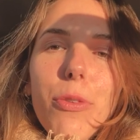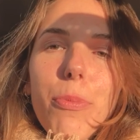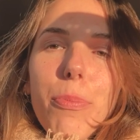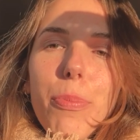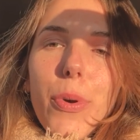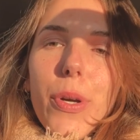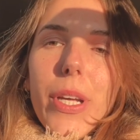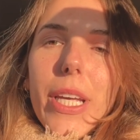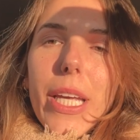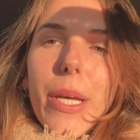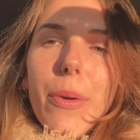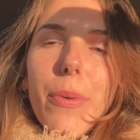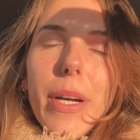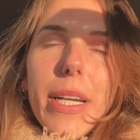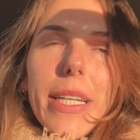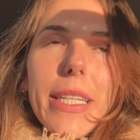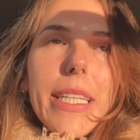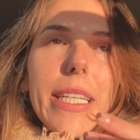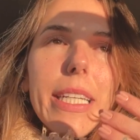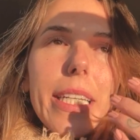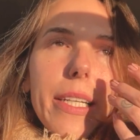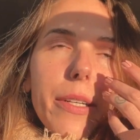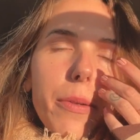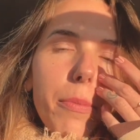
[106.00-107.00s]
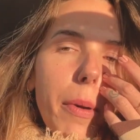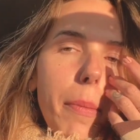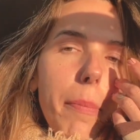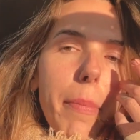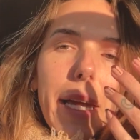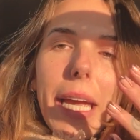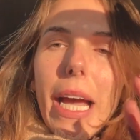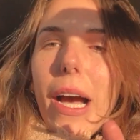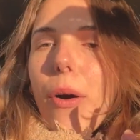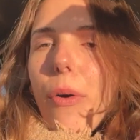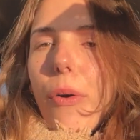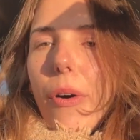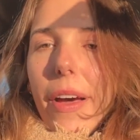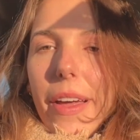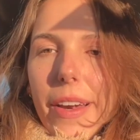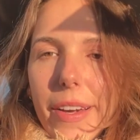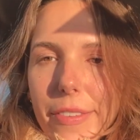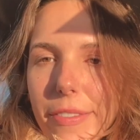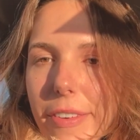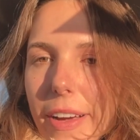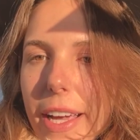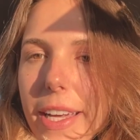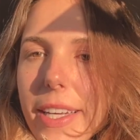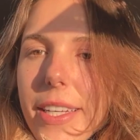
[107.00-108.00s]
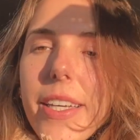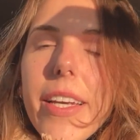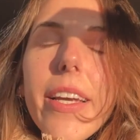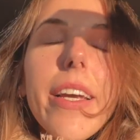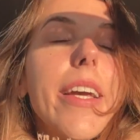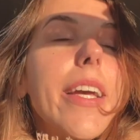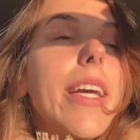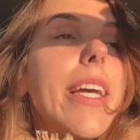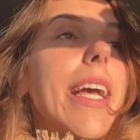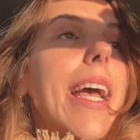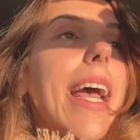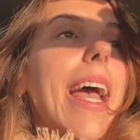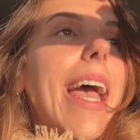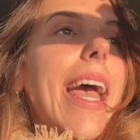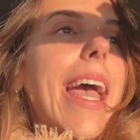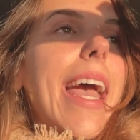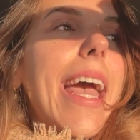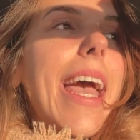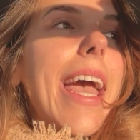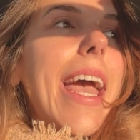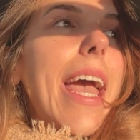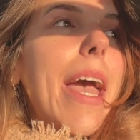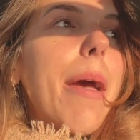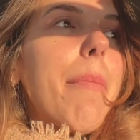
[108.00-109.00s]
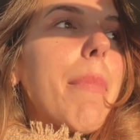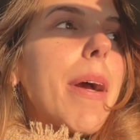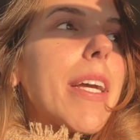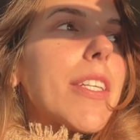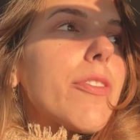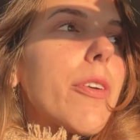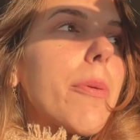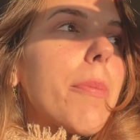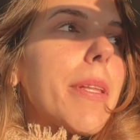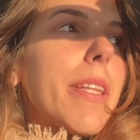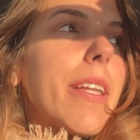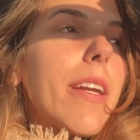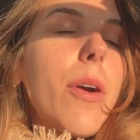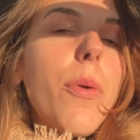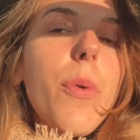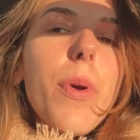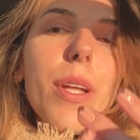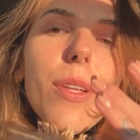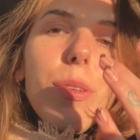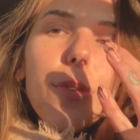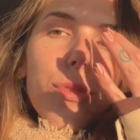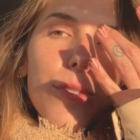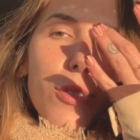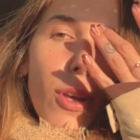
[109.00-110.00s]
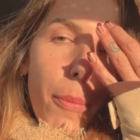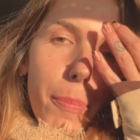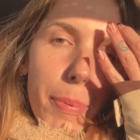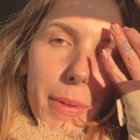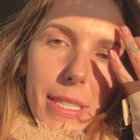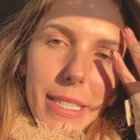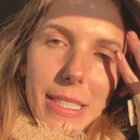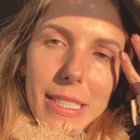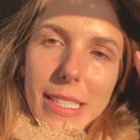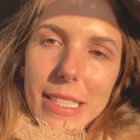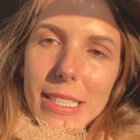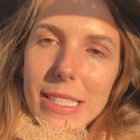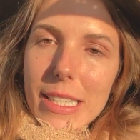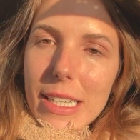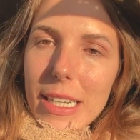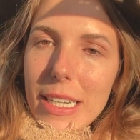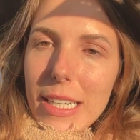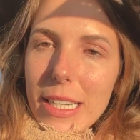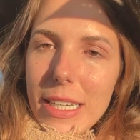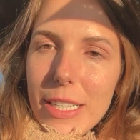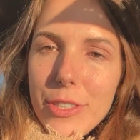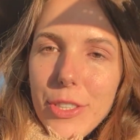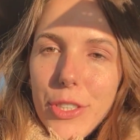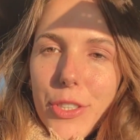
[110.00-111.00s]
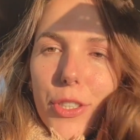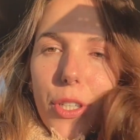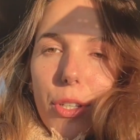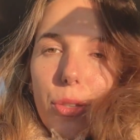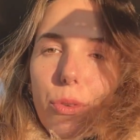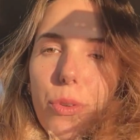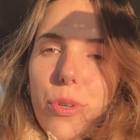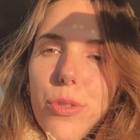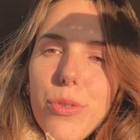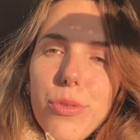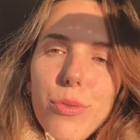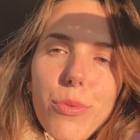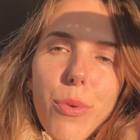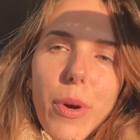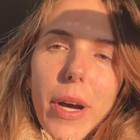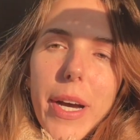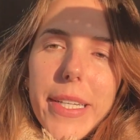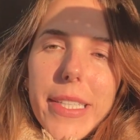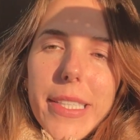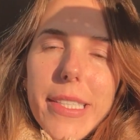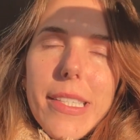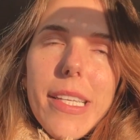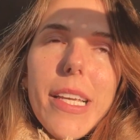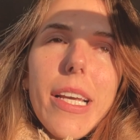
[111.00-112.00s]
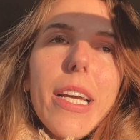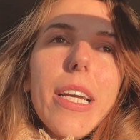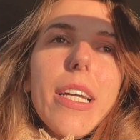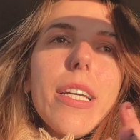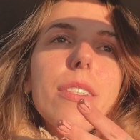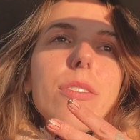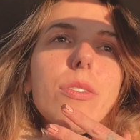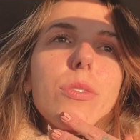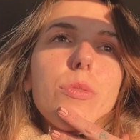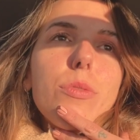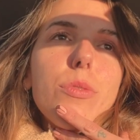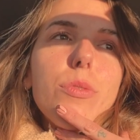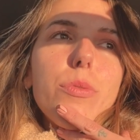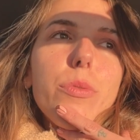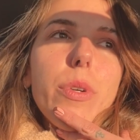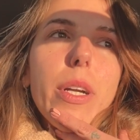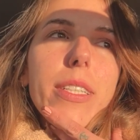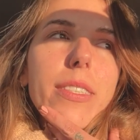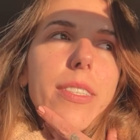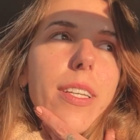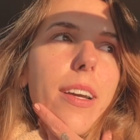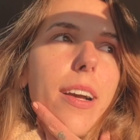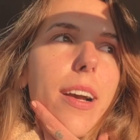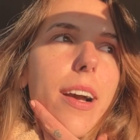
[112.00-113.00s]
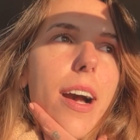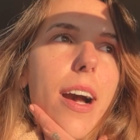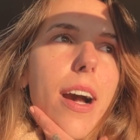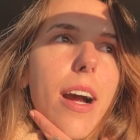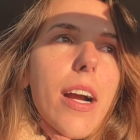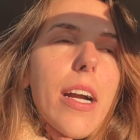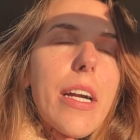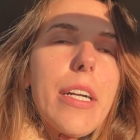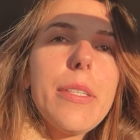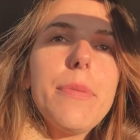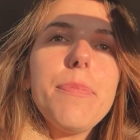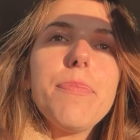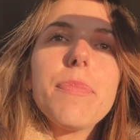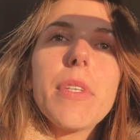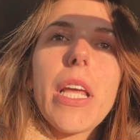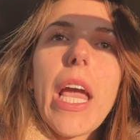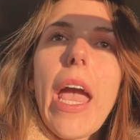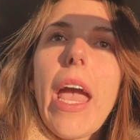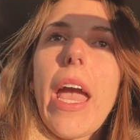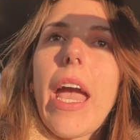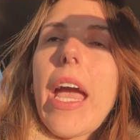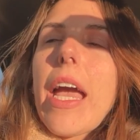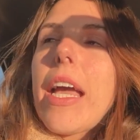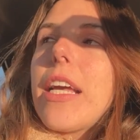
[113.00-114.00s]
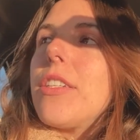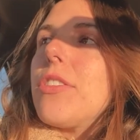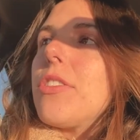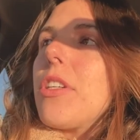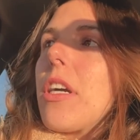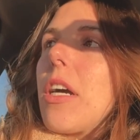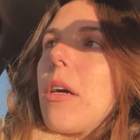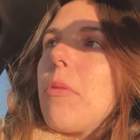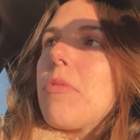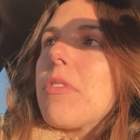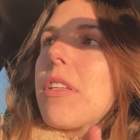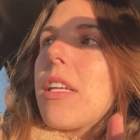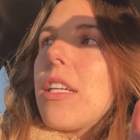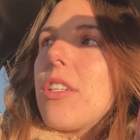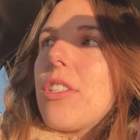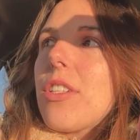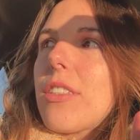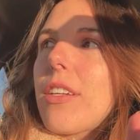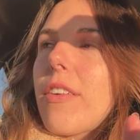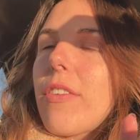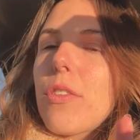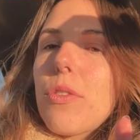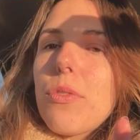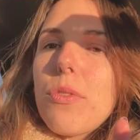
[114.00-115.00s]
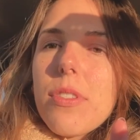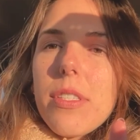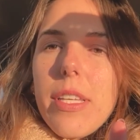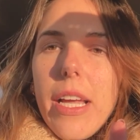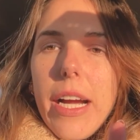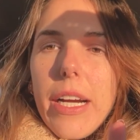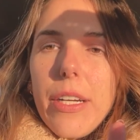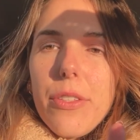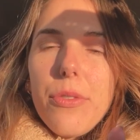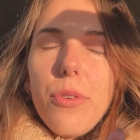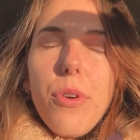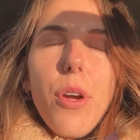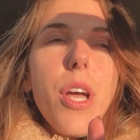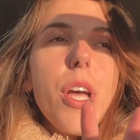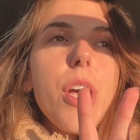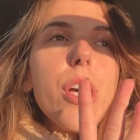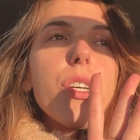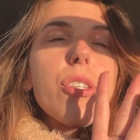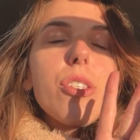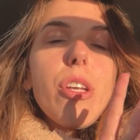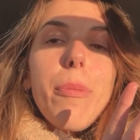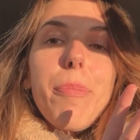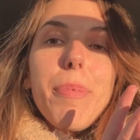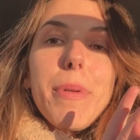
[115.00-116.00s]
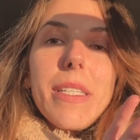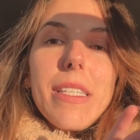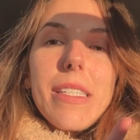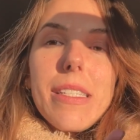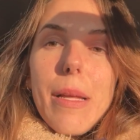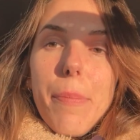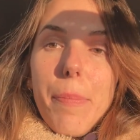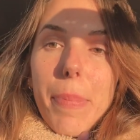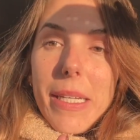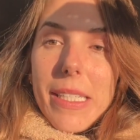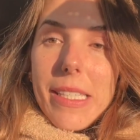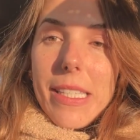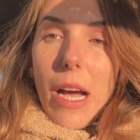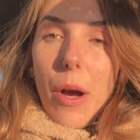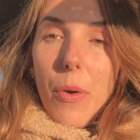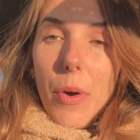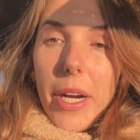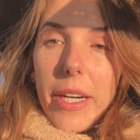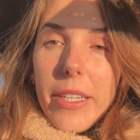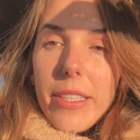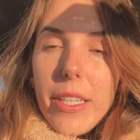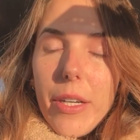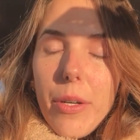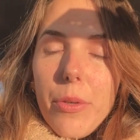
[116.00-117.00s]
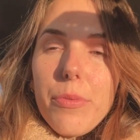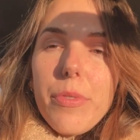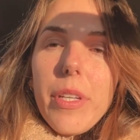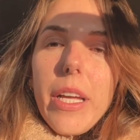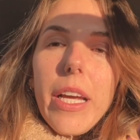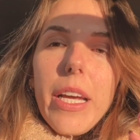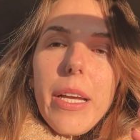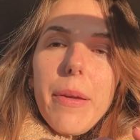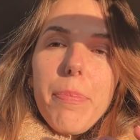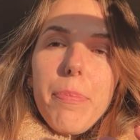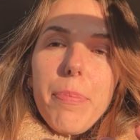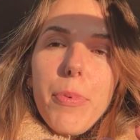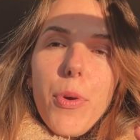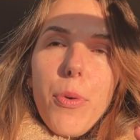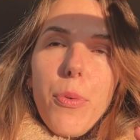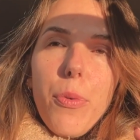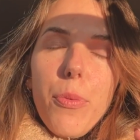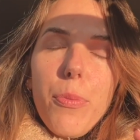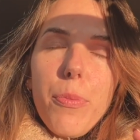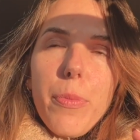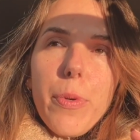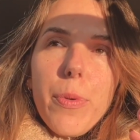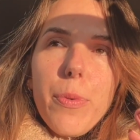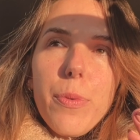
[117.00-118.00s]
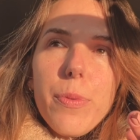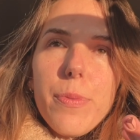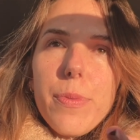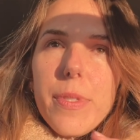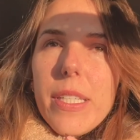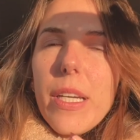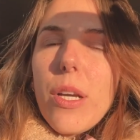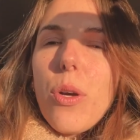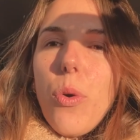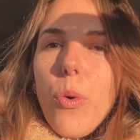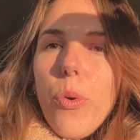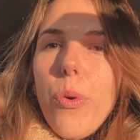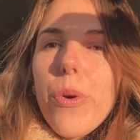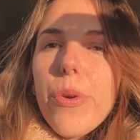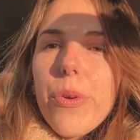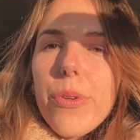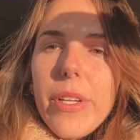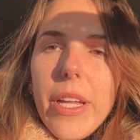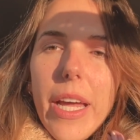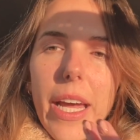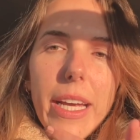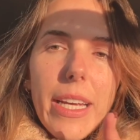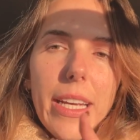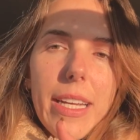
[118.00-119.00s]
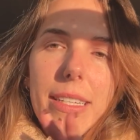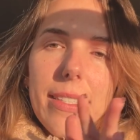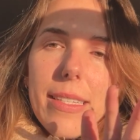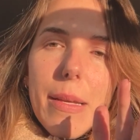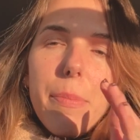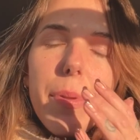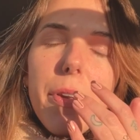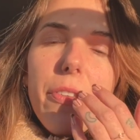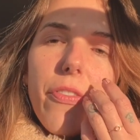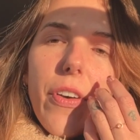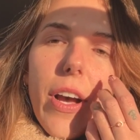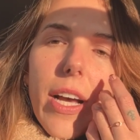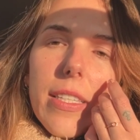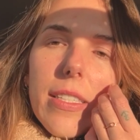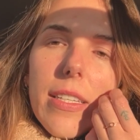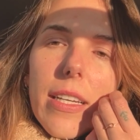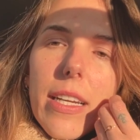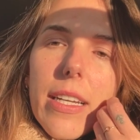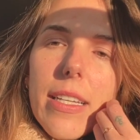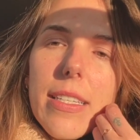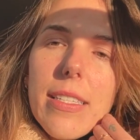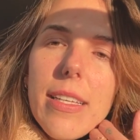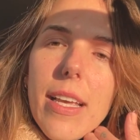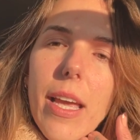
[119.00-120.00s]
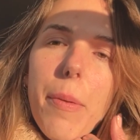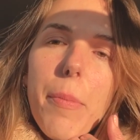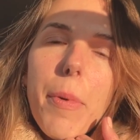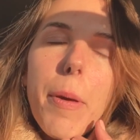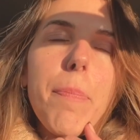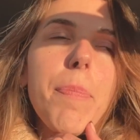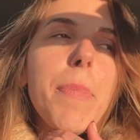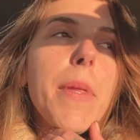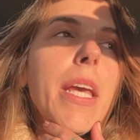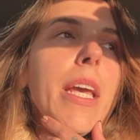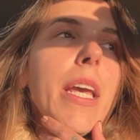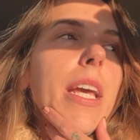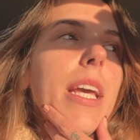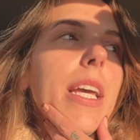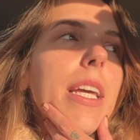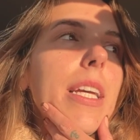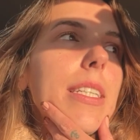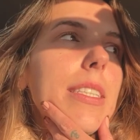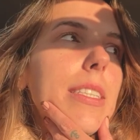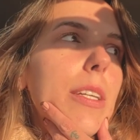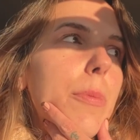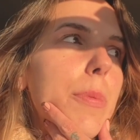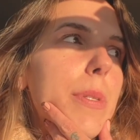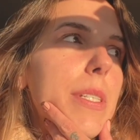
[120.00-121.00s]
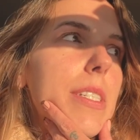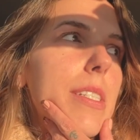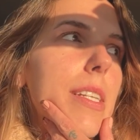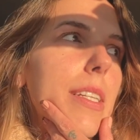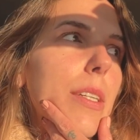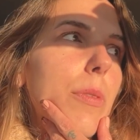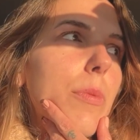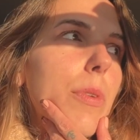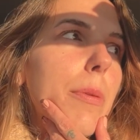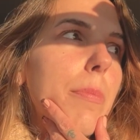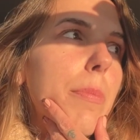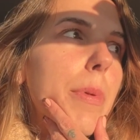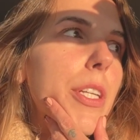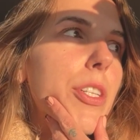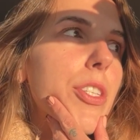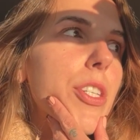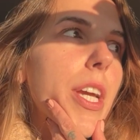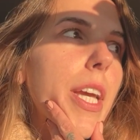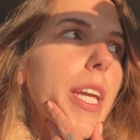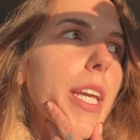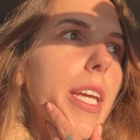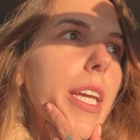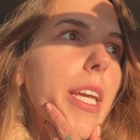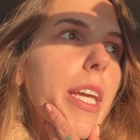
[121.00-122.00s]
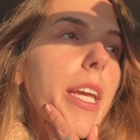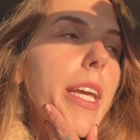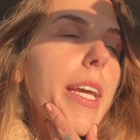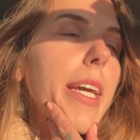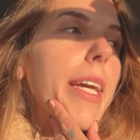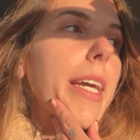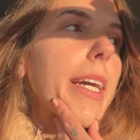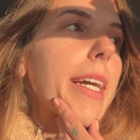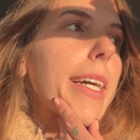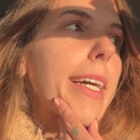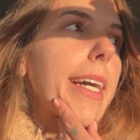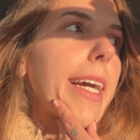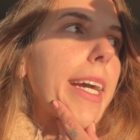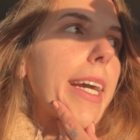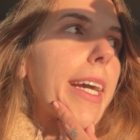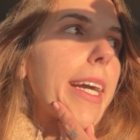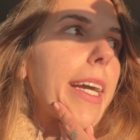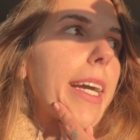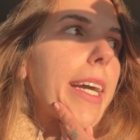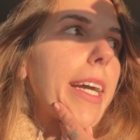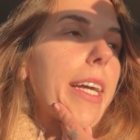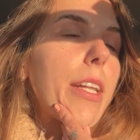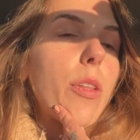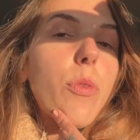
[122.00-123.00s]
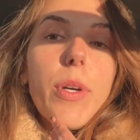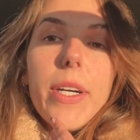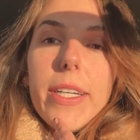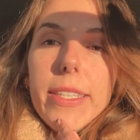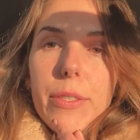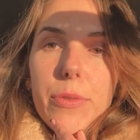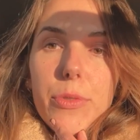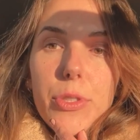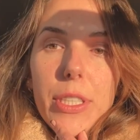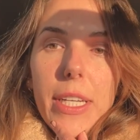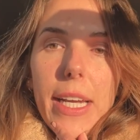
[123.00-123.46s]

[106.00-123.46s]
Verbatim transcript: um pouquinho ali, uma meia hora, vai. É, mas foi bem tranquilo, só precisa. A gente alugou tudo antes no Rent-A-Car é, e chegamos ali já tava tudo certo. Só precisa passar o cartão, né, com o seguro, né, que eles sempre fazem aquele esquema. Então precisa ter um limite aí é, no cartão de